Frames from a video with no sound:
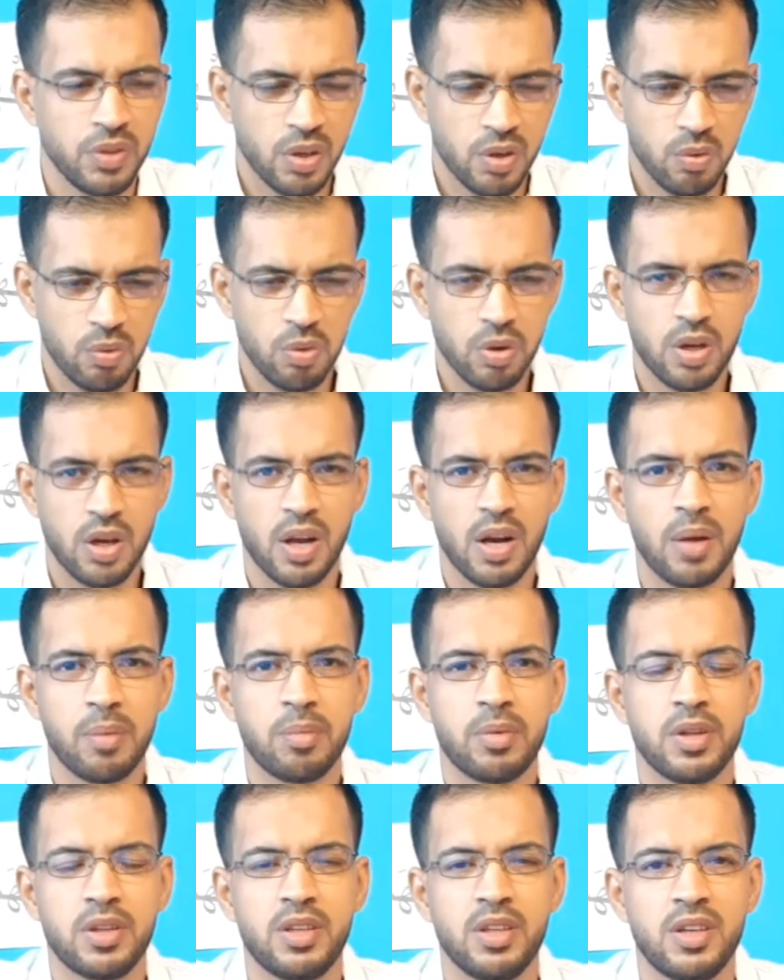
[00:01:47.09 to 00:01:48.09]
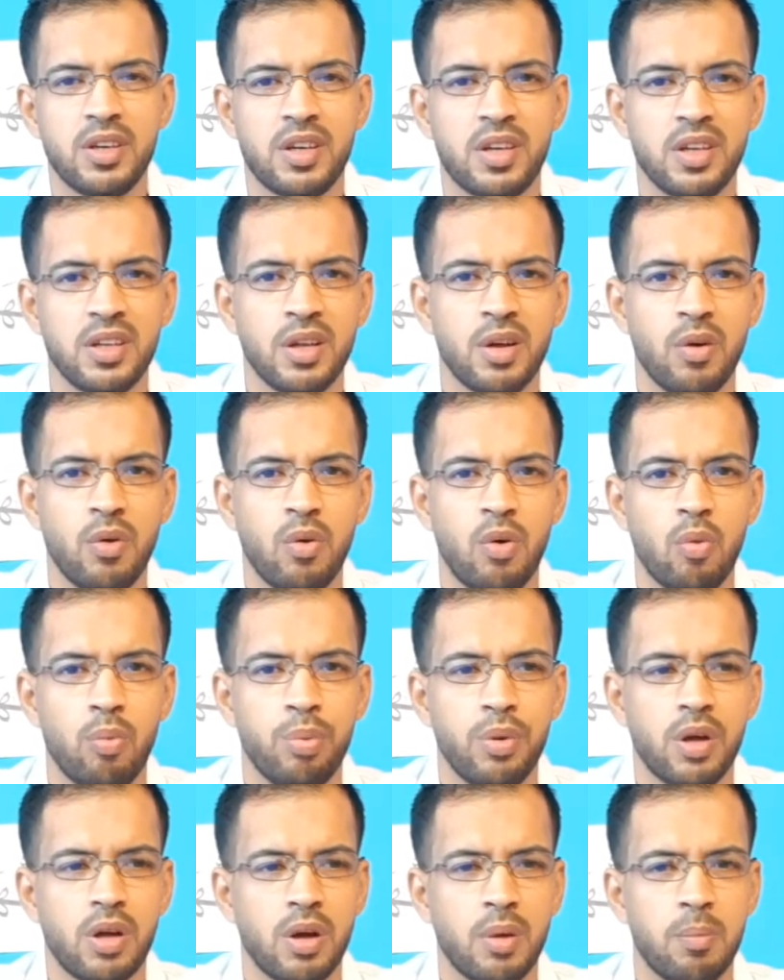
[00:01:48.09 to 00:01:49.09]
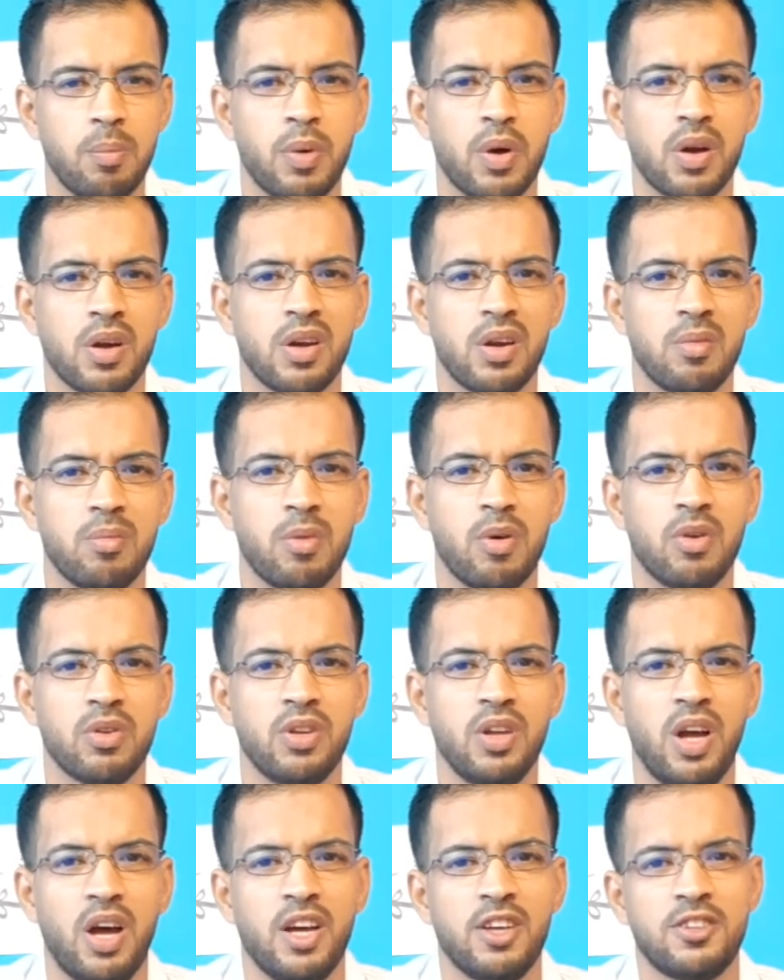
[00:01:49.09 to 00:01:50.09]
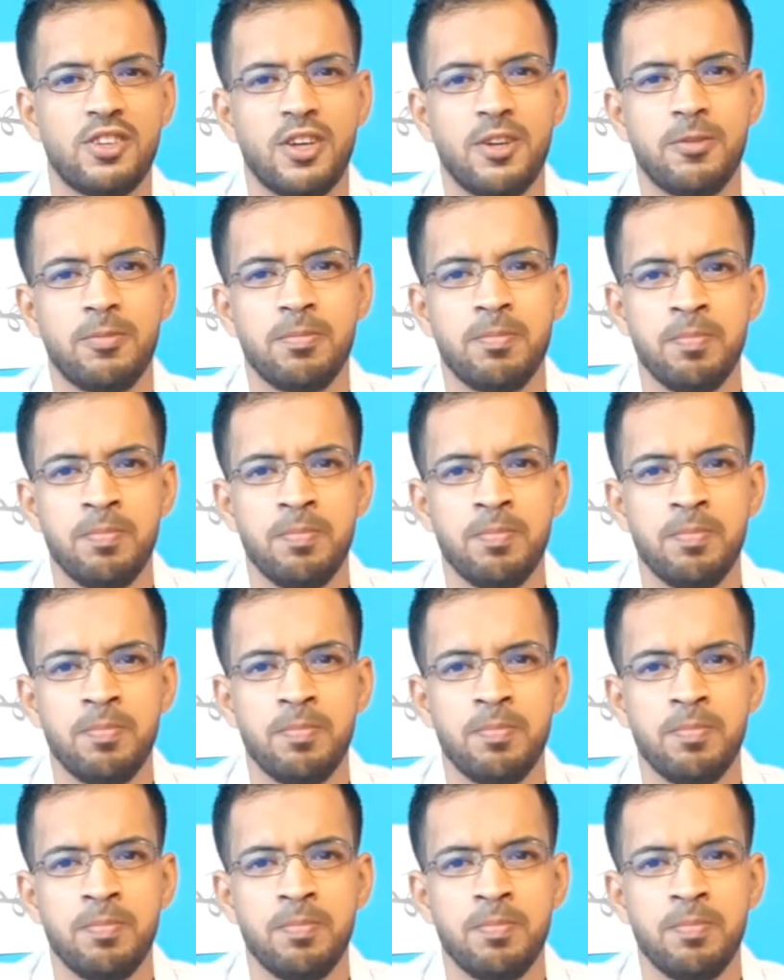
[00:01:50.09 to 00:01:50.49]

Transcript: وكلام كتير كده وبيكبر للمواضيع عشان